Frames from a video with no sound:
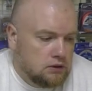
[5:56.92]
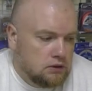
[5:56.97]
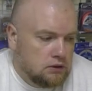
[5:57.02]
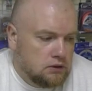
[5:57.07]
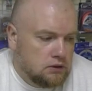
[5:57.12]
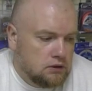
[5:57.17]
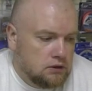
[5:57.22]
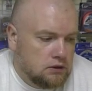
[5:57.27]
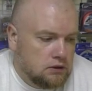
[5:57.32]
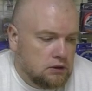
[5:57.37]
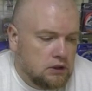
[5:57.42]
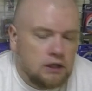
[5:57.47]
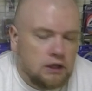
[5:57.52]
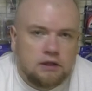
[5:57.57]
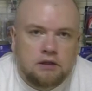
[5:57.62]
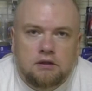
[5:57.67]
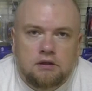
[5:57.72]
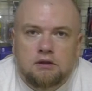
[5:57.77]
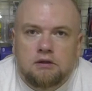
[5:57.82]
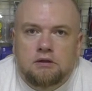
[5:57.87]
э,
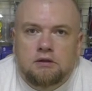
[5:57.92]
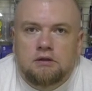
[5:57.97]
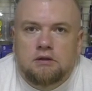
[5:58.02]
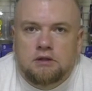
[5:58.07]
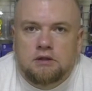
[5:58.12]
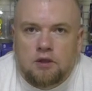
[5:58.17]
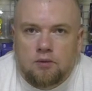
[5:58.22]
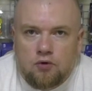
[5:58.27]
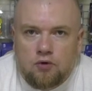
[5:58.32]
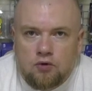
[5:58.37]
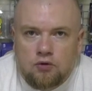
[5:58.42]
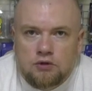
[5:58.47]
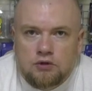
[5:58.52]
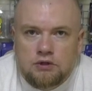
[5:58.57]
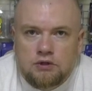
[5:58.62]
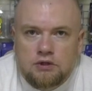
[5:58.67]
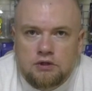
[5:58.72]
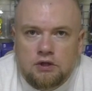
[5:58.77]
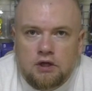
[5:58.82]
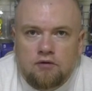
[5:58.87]
на заброс
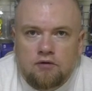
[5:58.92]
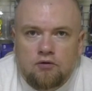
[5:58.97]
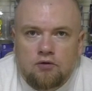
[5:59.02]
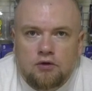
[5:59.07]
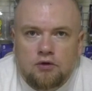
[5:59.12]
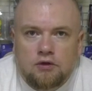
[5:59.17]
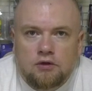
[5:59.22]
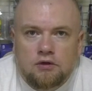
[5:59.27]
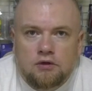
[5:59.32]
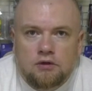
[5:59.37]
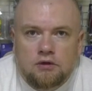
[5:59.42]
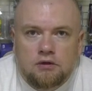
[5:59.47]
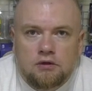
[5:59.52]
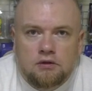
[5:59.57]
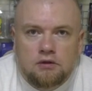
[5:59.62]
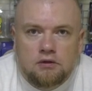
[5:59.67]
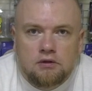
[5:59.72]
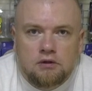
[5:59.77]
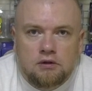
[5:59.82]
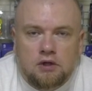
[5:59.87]
силовой,
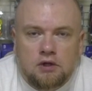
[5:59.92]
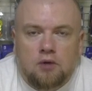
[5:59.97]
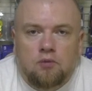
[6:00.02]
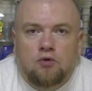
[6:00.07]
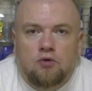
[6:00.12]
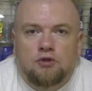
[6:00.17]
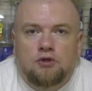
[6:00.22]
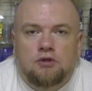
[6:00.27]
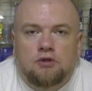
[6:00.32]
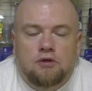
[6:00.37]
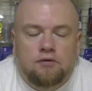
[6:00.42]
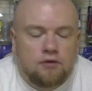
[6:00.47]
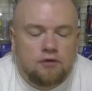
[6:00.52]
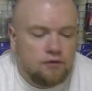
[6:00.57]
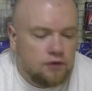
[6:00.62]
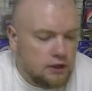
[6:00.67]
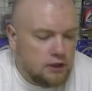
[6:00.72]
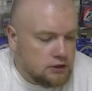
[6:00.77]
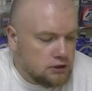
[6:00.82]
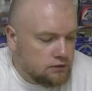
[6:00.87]
на мощное
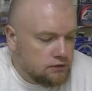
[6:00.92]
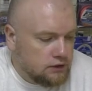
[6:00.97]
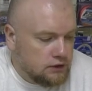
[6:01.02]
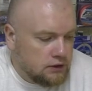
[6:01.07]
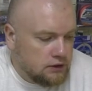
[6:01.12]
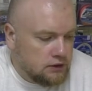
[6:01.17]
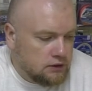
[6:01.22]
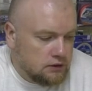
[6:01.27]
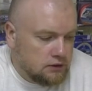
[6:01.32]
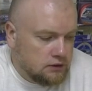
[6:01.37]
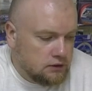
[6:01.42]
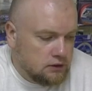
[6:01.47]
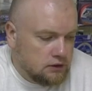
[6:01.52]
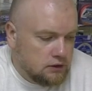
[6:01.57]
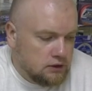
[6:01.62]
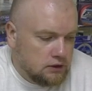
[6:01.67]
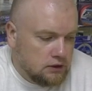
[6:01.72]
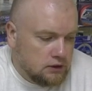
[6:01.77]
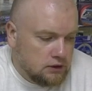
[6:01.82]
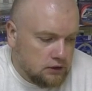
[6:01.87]
вываживание –
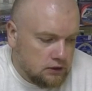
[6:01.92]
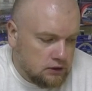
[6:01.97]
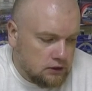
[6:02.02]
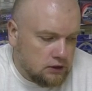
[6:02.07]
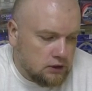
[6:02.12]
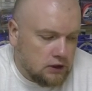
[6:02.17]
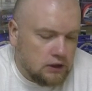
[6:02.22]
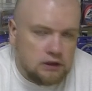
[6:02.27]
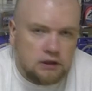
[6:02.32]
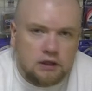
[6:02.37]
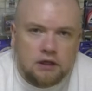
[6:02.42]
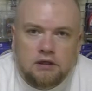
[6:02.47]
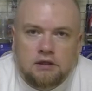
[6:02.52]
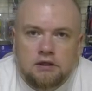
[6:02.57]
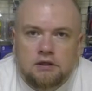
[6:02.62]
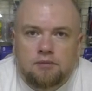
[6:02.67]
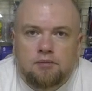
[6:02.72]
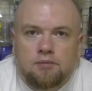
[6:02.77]
и так далее.